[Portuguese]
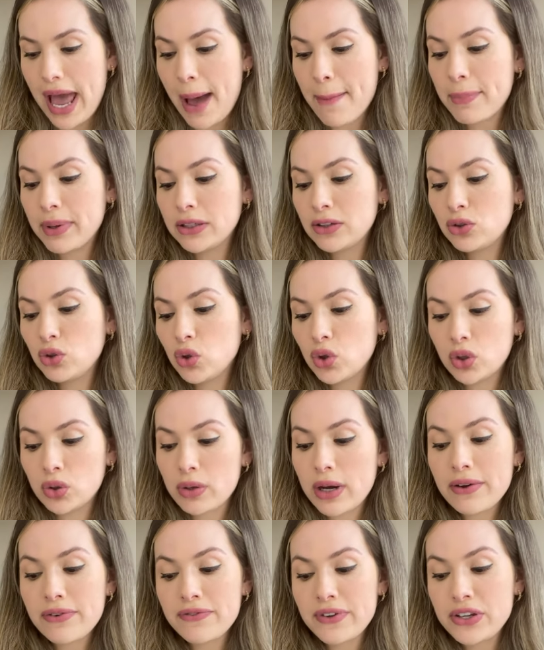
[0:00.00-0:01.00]

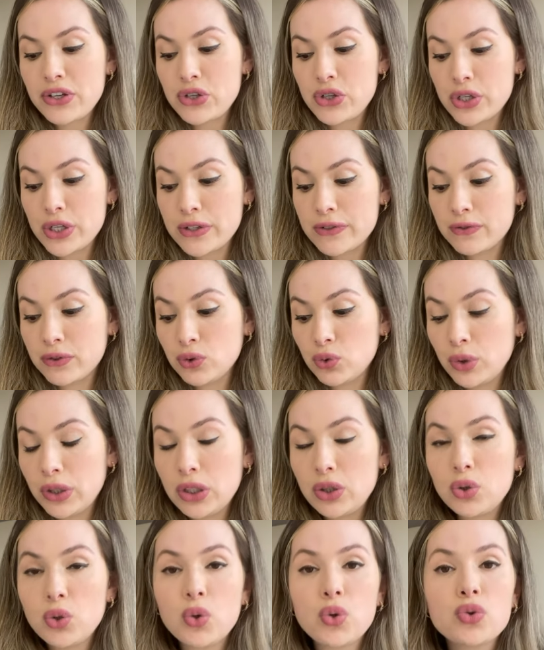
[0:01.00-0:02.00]
abandono afetivo do
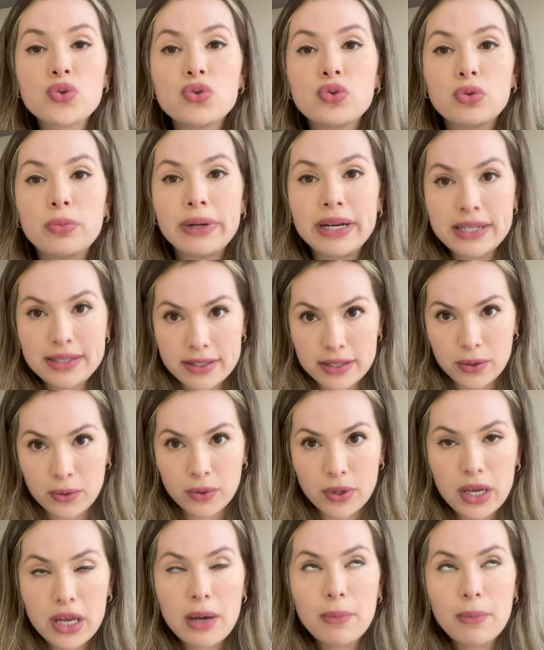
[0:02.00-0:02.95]
idoso no Brasil.